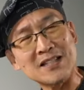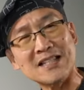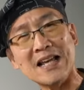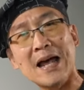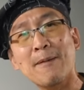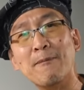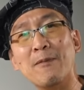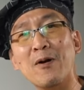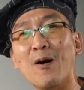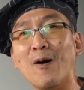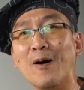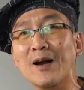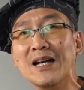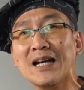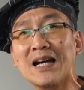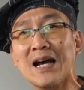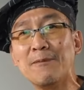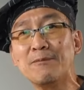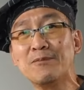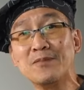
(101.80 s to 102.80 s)
แสบร้อน
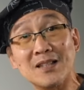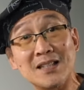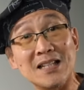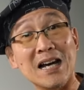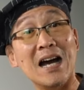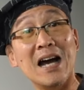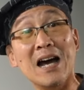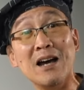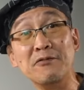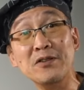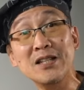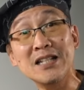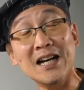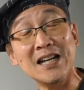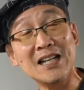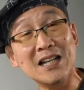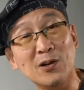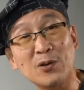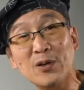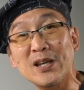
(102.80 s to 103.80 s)
นะครับจากงานวิจั
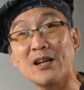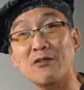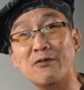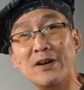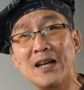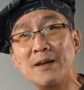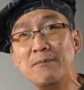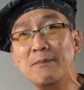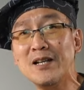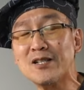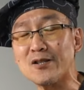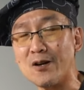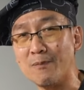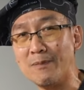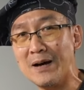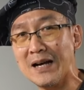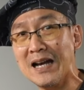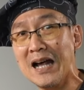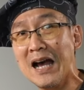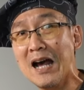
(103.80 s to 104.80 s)
ยที่เขาเขียนไว้ในปี
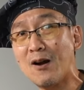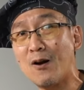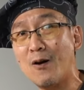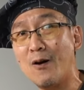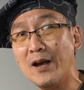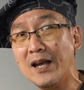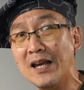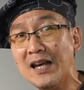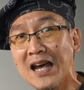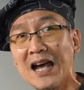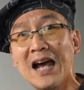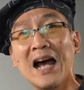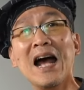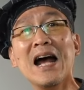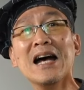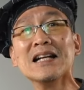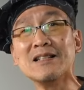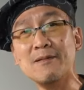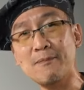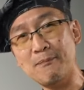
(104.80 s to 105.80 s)

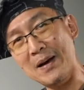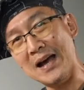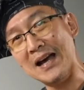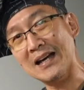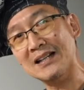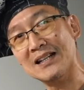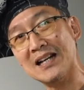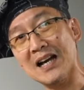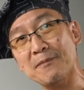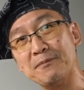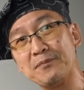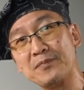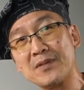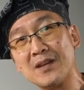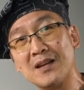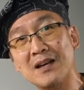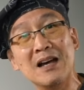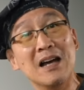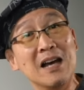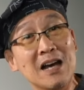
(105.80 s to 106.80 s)
2558ครับ
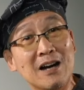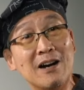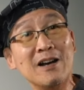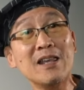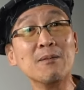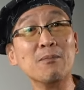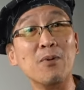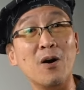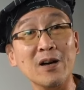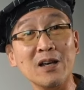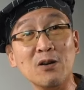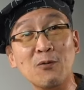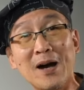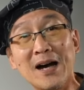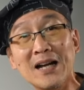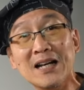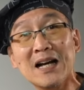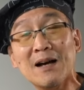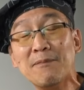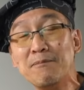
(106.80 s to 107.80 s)
เขายังบอกอีก
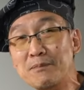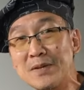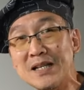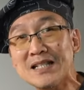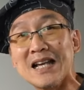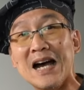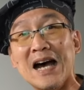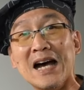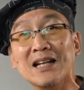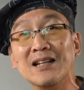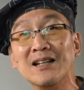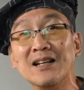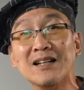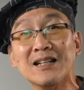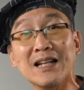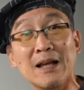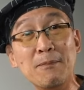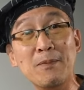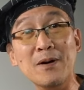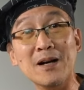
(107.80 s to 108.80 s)
ว่านะครับมีสาร
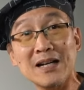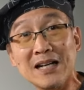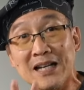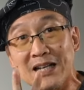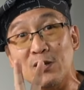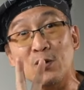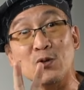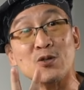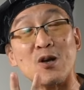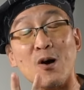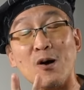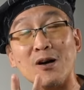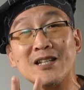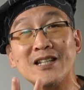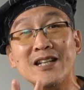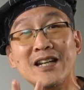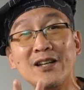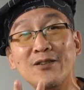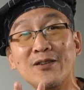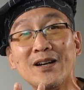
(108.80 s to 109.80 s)
ในเผือกเนี่ยอยู่
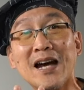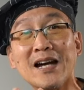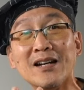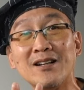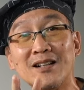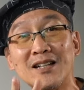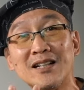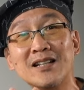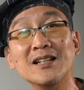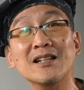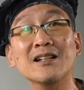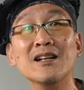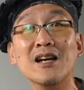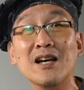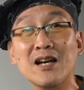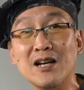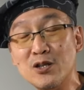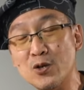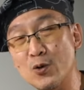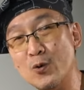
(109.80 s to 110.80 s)
2ชนิดด้วยกันก็คือ
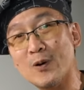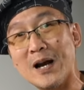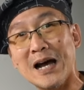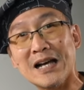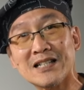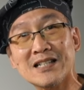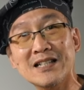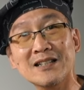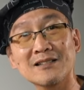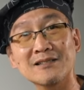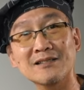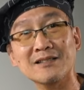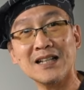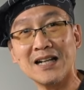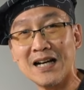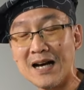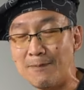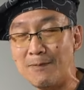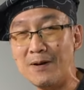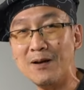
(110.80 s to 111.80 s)
ยูราซิล
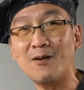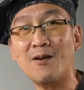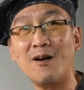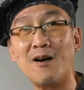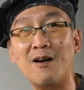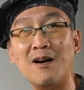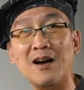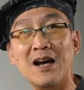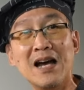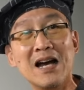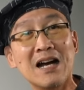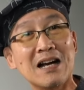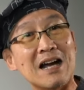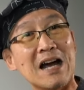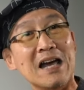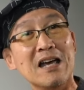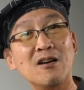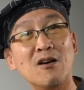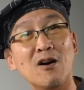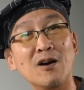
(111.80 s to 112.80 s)
นะครับแล้วก็ไก
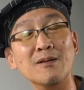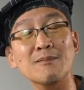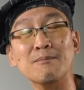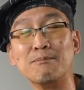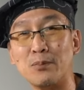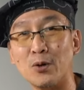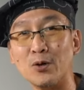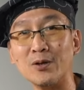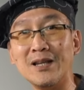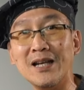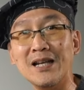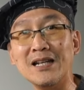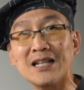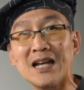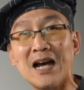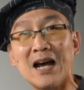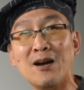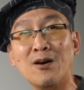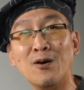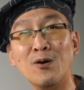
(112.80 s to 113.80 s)
ลคอนโปรตีน
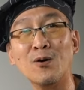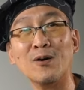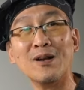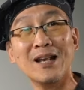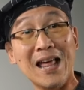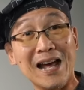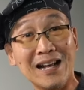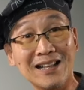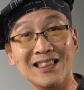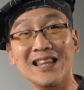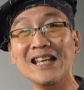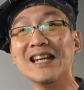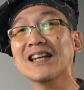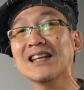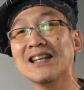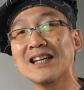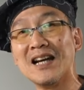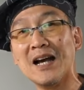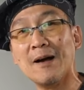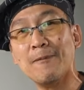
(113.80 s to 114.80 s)
ทาโร่แลคติน
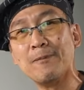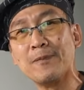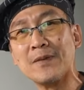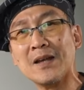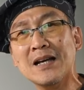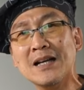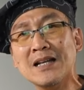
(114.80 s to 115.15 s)
นะครับ